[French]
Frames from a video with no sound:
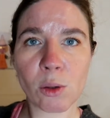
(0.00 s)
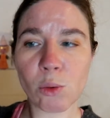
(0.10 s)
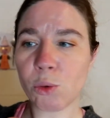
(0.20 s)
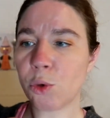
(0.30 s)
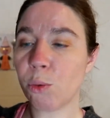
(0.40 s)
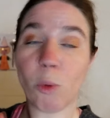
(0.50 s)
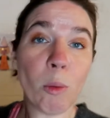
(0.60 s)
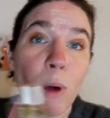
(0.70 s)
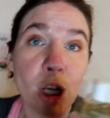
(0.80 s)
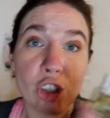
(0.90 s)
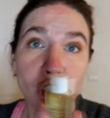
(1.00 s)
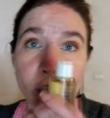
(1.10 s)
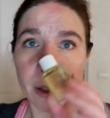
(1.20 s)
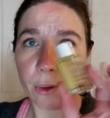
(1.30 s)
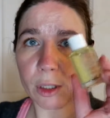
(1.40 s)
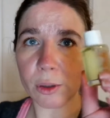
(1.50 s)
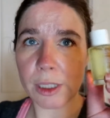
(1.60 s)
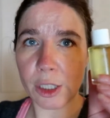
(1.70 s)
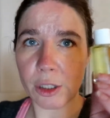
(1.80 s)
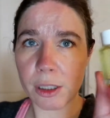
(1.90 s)
Donc euh, bon, bah tester à voir ce que
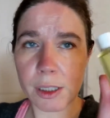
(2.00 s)
ça donne.